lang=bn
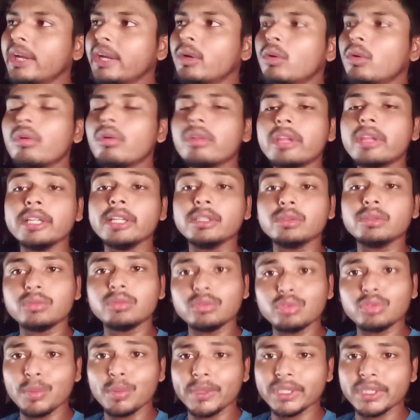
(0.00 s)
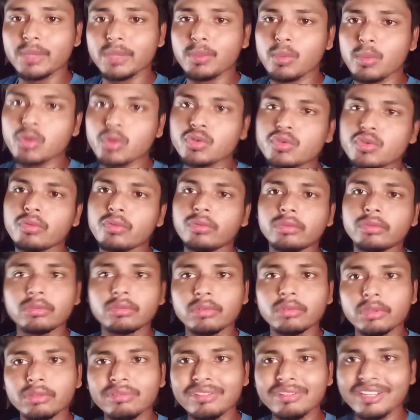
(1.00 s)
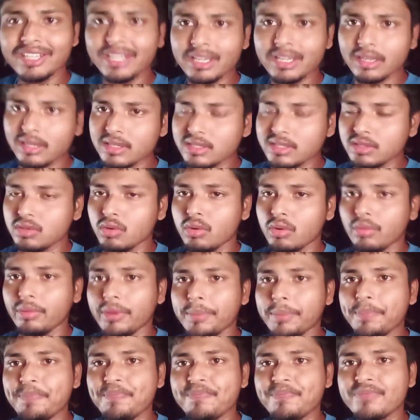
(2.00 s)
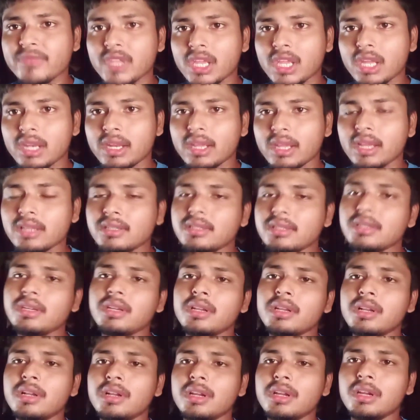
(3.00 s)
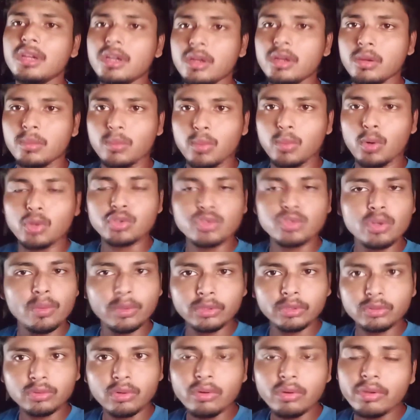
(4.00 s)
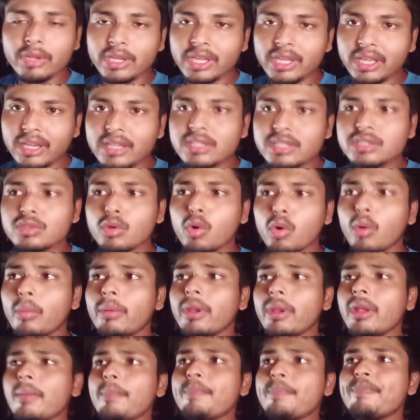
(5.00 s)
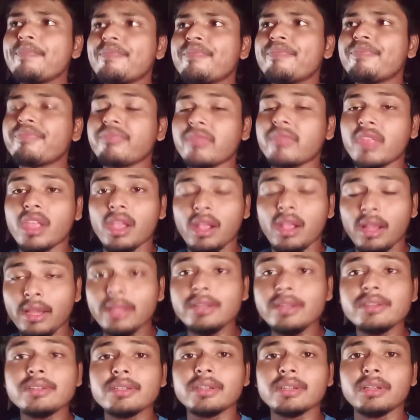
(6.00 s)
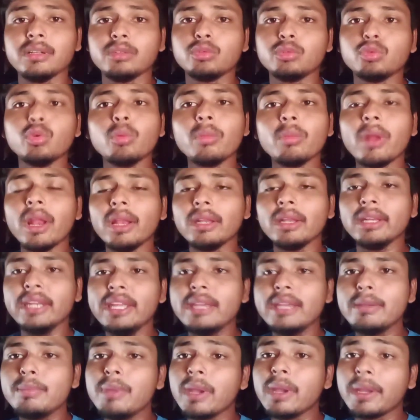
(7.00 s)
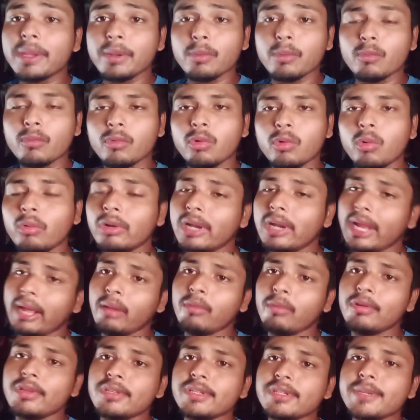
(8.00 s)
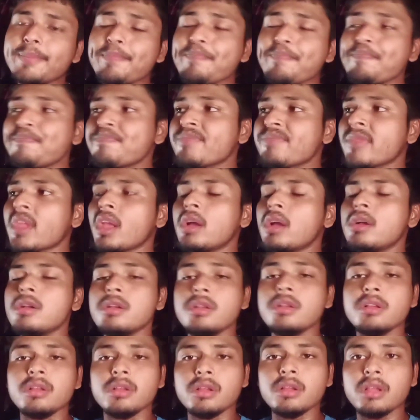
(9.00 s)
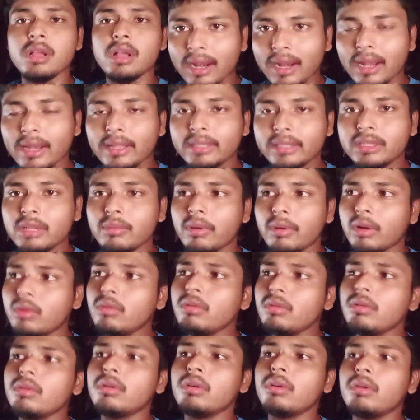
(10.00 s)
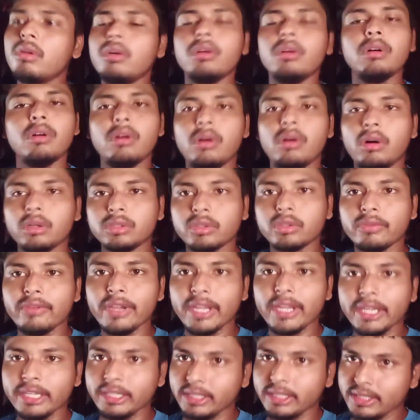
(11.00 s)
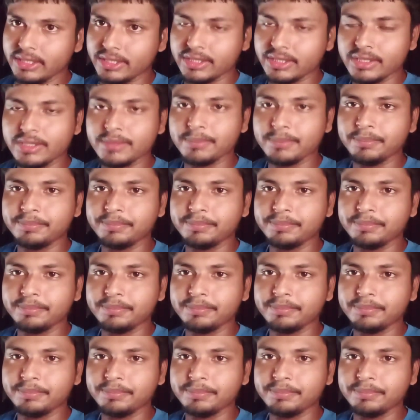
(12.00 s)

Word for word: এগুলোর কিন্তু তোমাদের প্রশ্নপত্র কিন্তু ইংরেজিতে হবে ঠিক আছে প্রশ্নপত্র ইংরেজিতে হবে অ্যান্ড তোমরা লিখবে কোন ল্যাঙ্গুয়েজে বাংলা লিখতে পারো অথবা ইংলিশ